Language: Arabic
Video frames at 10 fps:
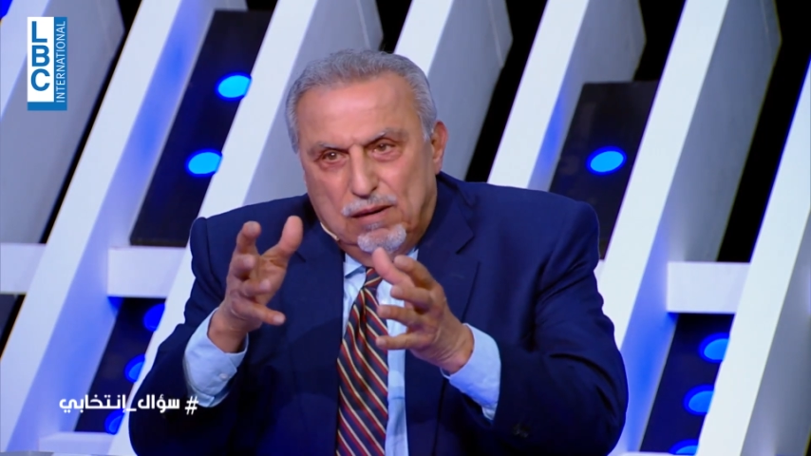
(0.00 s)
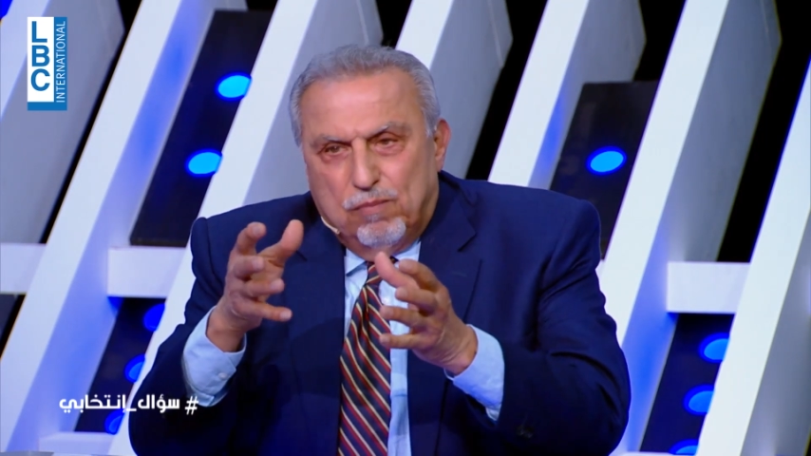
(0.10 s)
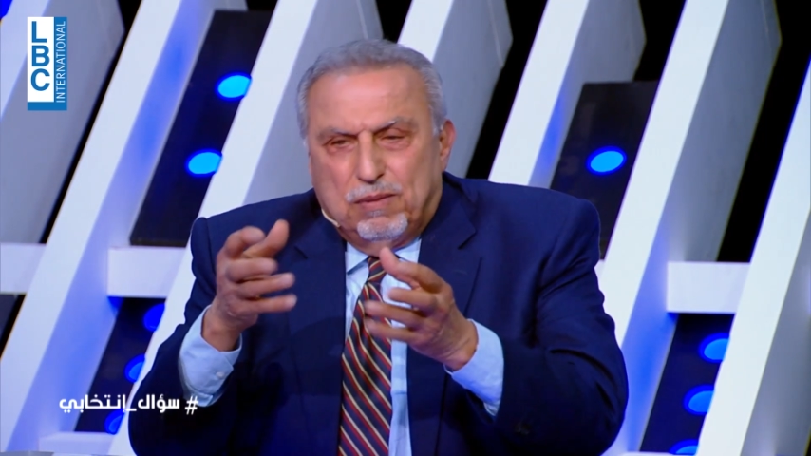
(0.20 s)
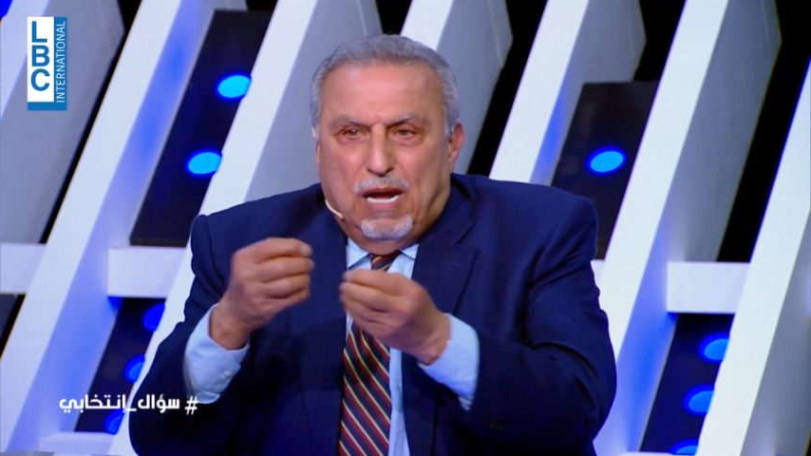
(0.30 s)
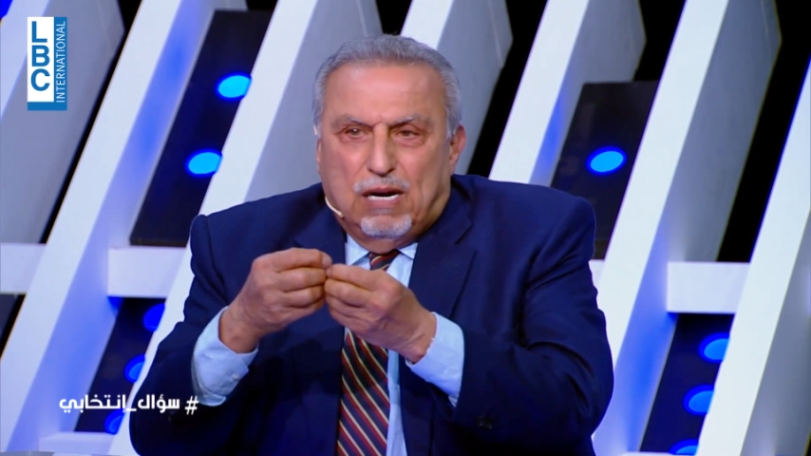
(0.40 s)

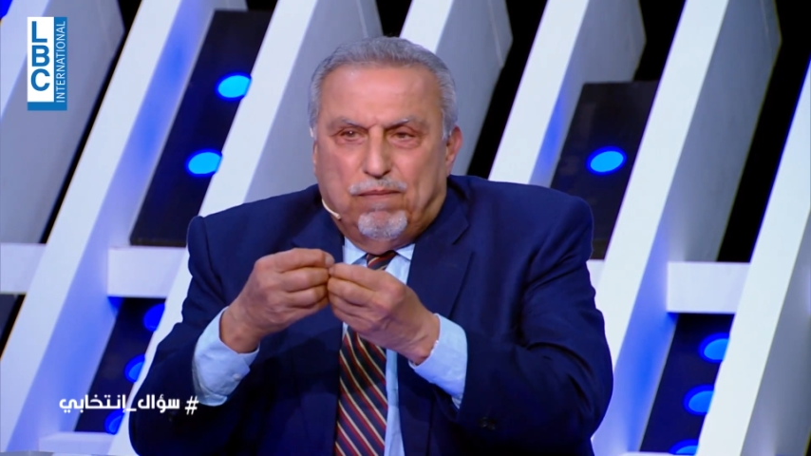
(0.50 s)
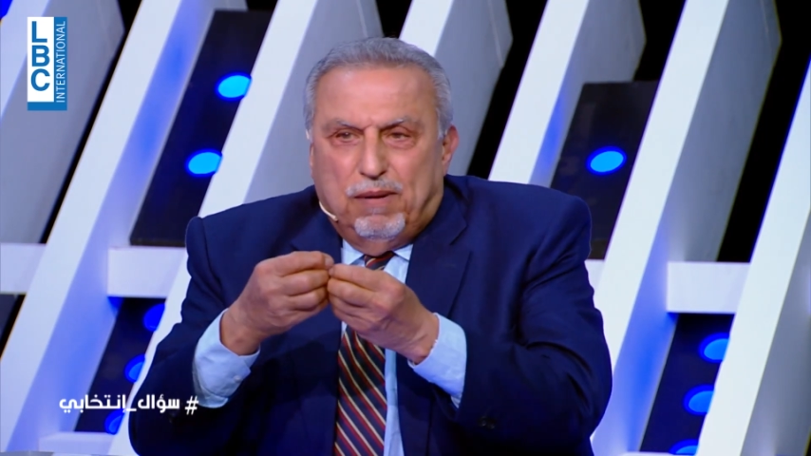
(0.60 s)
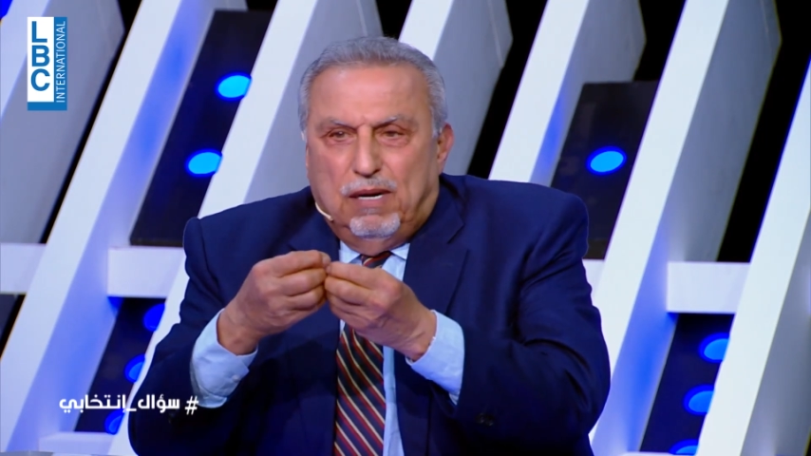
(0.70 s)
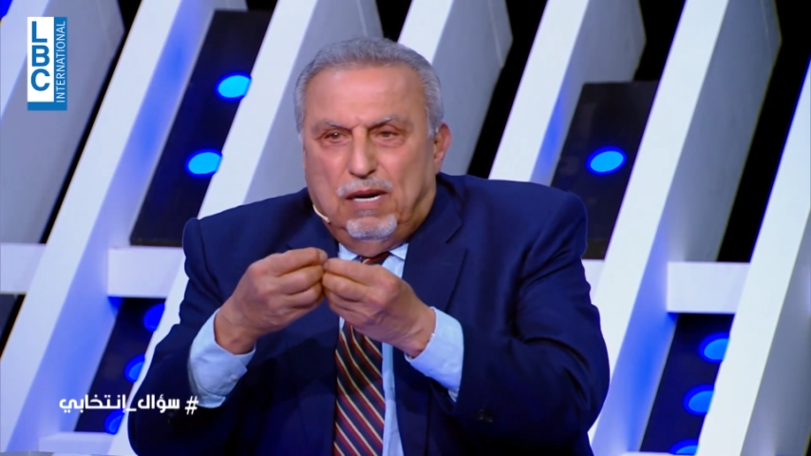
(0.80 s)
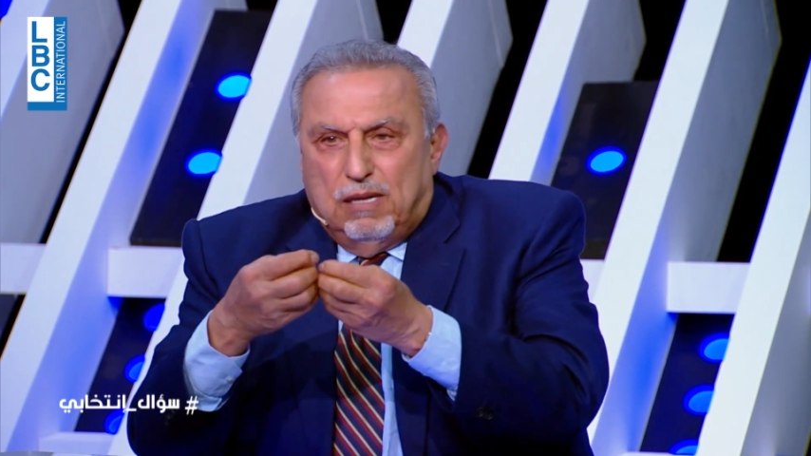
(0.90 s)
بتعرف
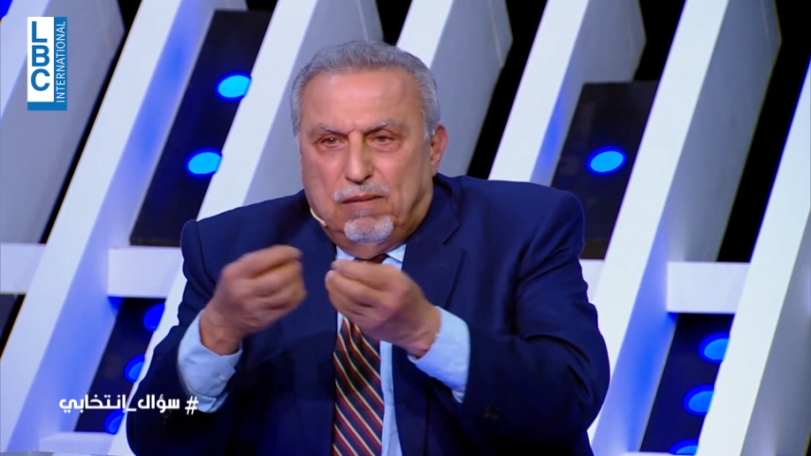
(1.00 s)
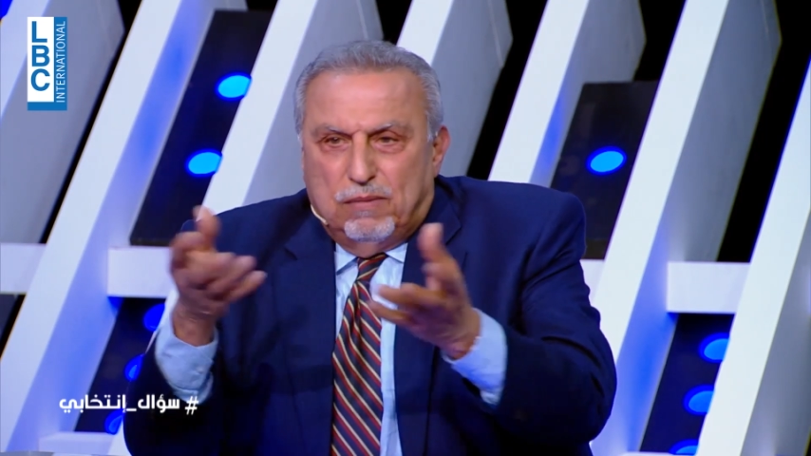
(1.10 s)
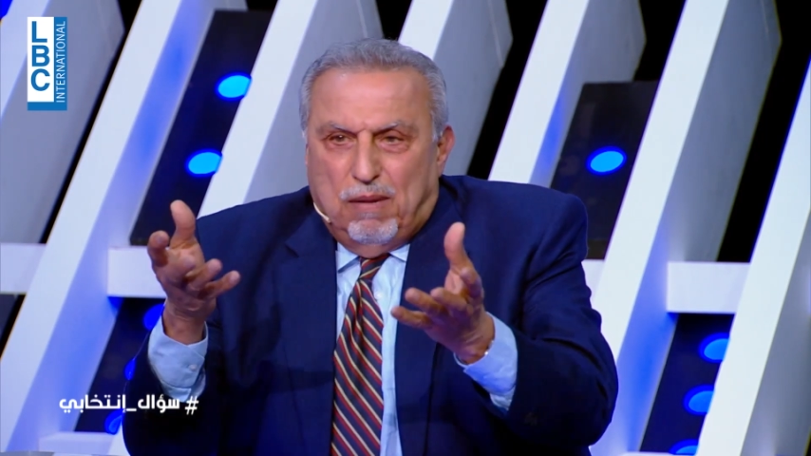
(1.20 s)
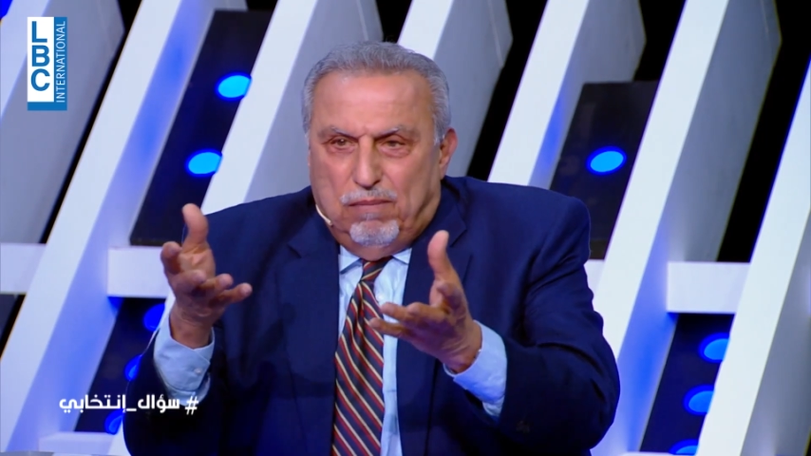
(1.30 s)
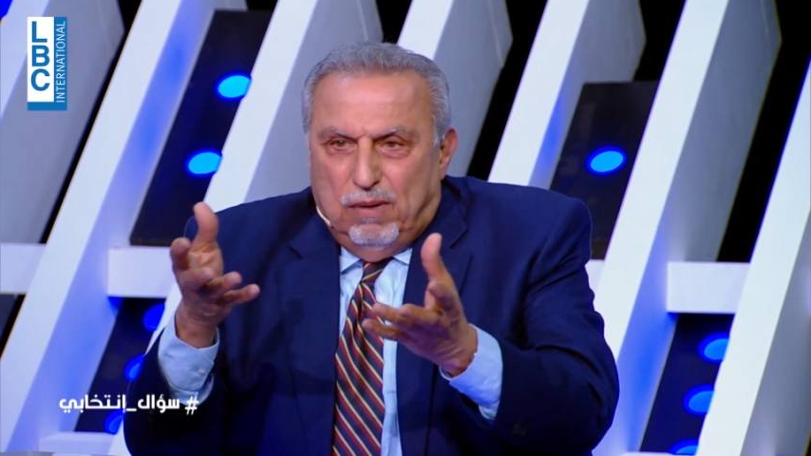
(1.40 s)
بني ادم
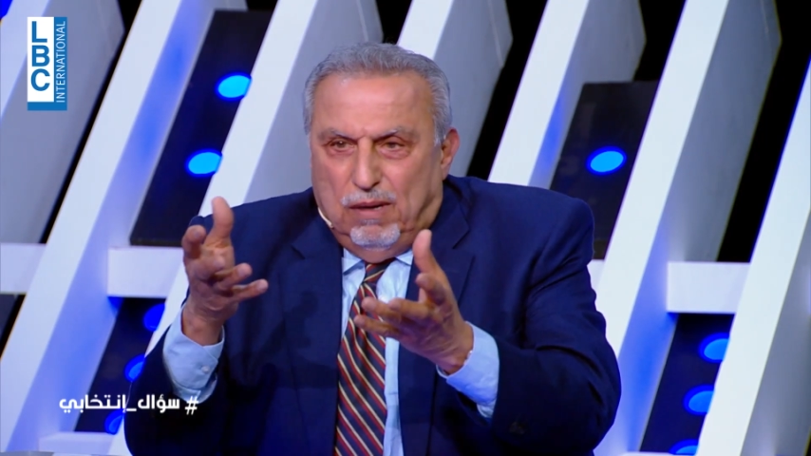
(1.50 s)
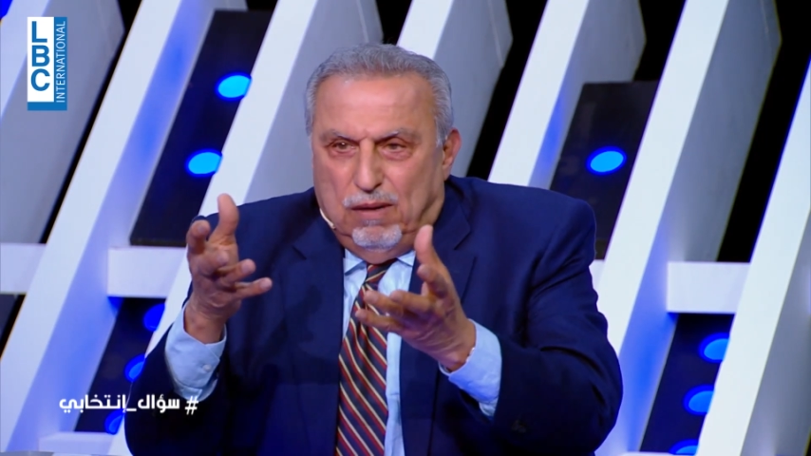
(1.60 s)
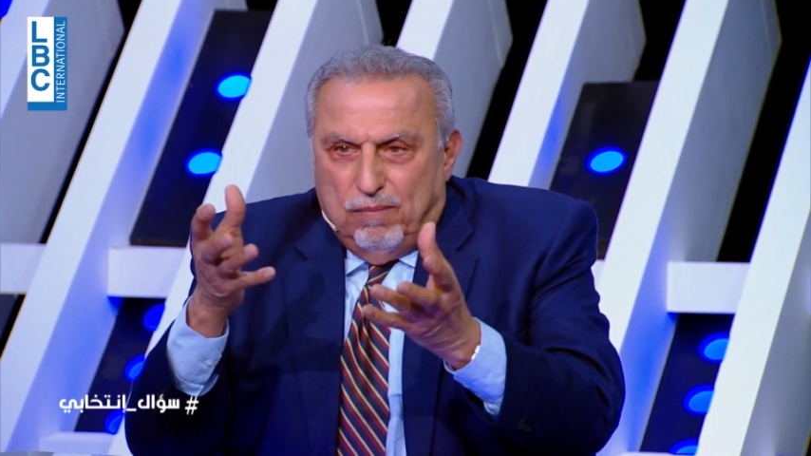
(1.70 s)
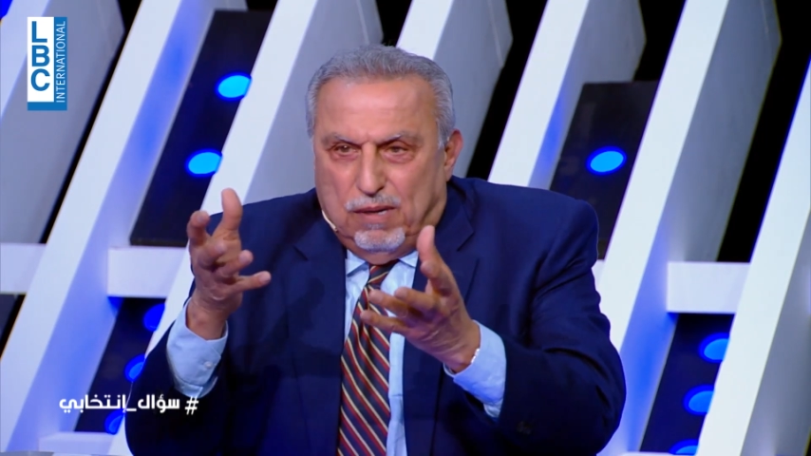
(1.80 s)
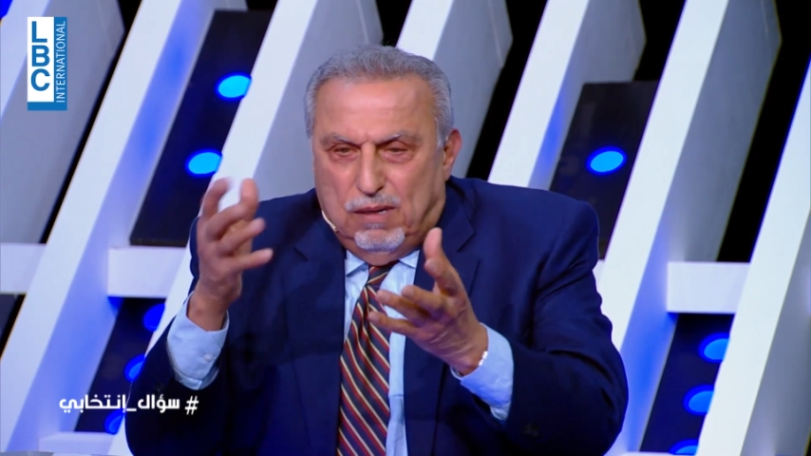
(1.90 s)

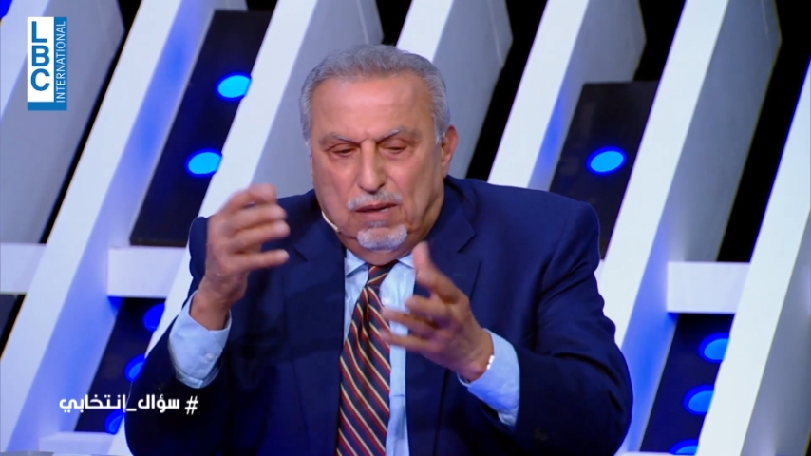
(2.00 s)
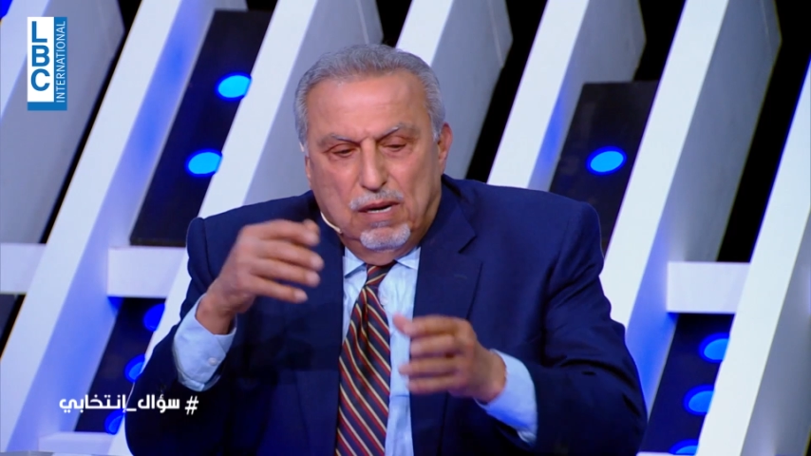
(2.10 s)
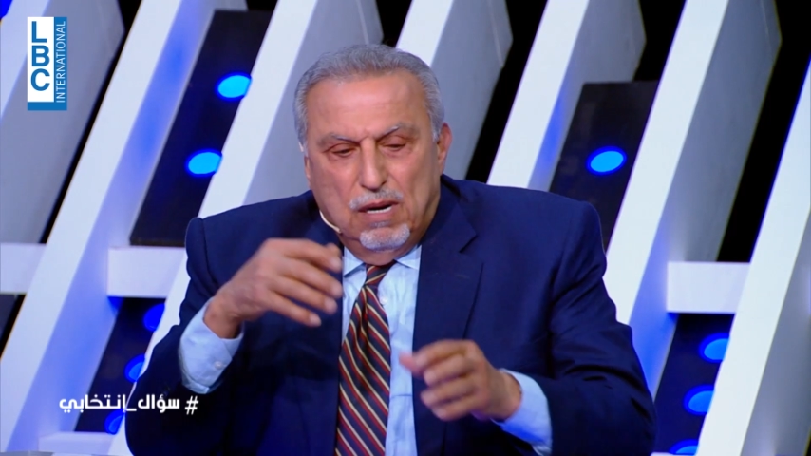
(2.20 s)
طماع يمكن